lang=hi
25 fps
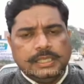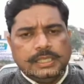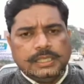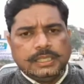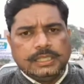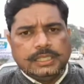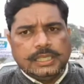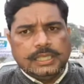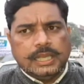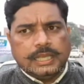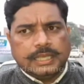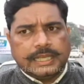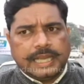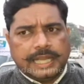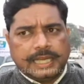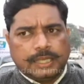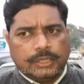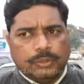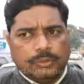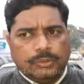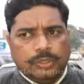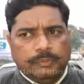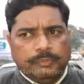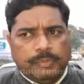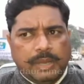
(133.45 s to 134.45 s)
कि यहाँ गैर
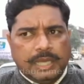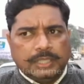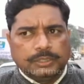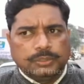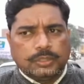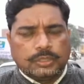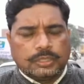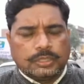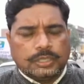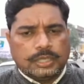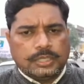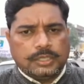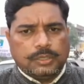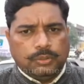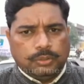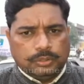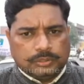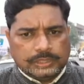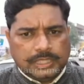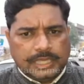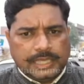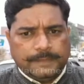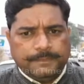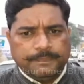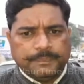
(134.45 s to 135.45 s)
कानूनी बांध और खनन
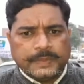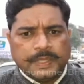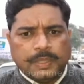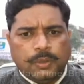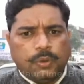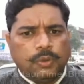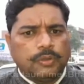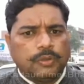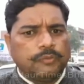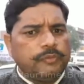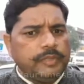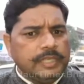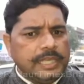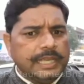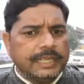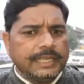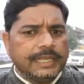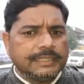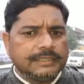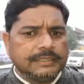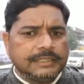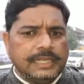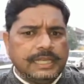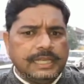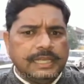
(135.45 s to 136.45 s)
होता है और ये
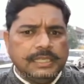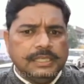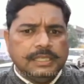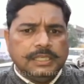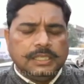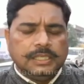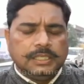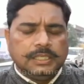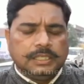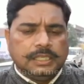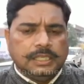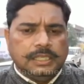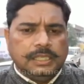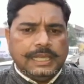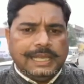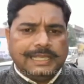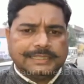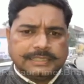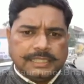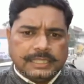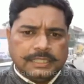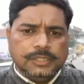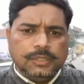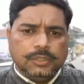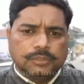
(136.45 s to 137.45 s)
कहते हैं कि
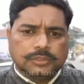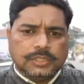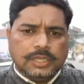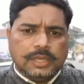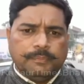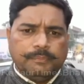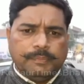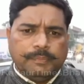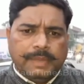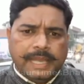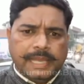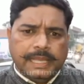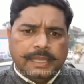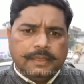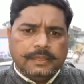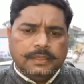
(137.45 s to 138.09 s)
ऐसा नहीं होता मैं